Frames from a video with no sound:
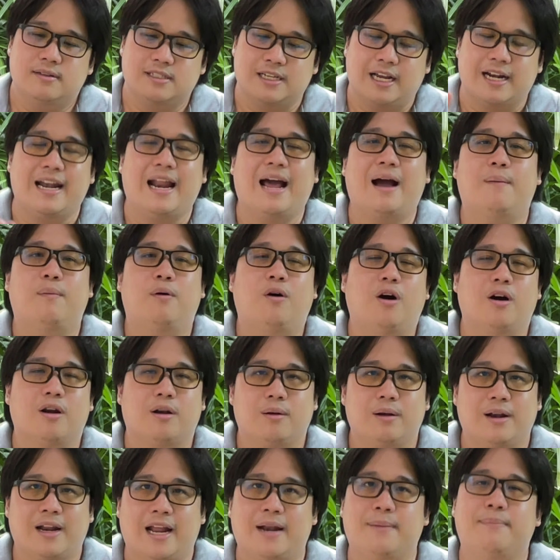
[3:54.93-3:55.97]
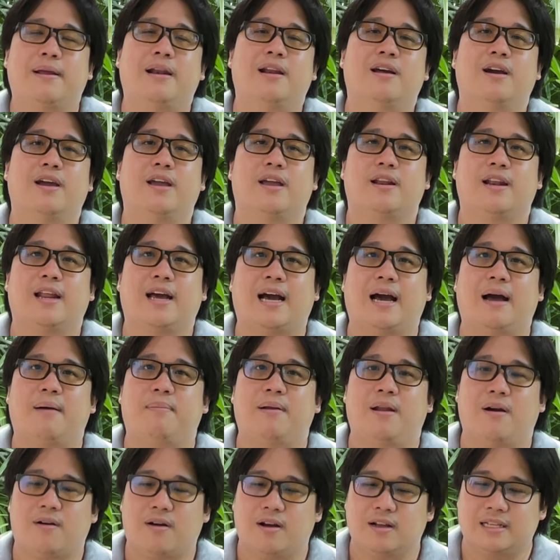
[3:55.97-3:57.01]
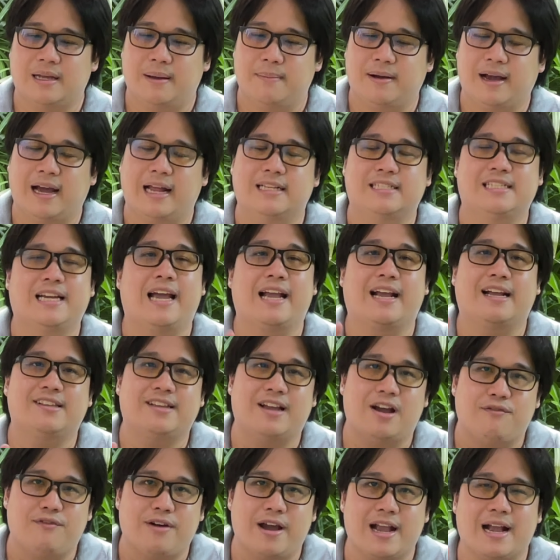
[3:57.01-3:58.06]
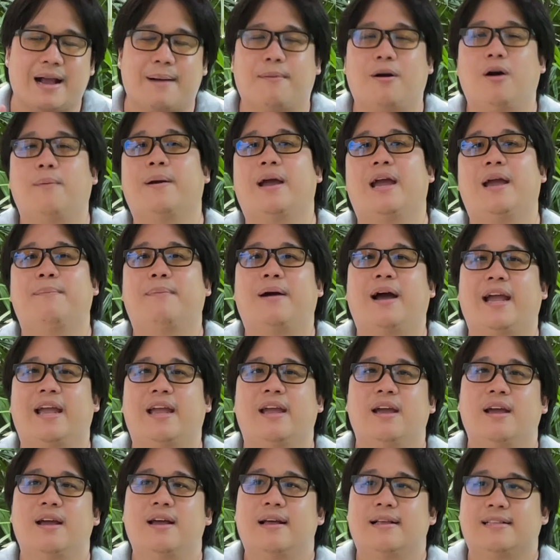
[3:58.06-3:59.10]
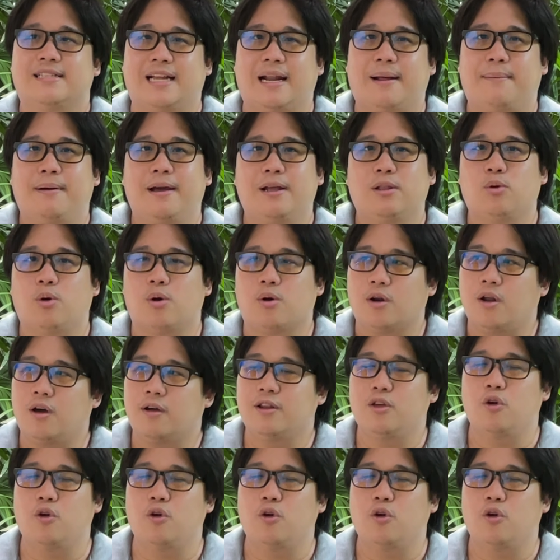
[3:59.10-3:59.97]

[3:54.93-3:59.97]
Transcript: ชัดดาวพอร์ตนั้นไปเลยนะครับ แล้วก็ทำการจ่ายกระแสไฟกลับเข้าไปให้ใหม่ จะทำให้ตัวกล้อง